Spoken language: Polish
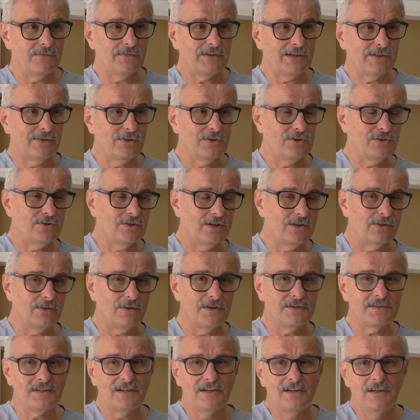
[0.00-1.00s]
faktycznie i to
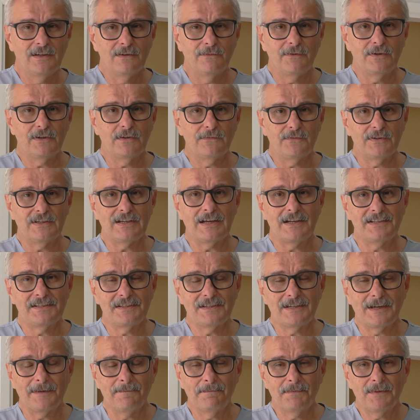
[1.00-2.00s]
jest
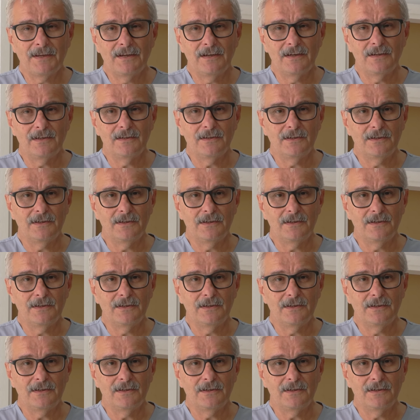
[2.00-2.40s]
weryfikacja e,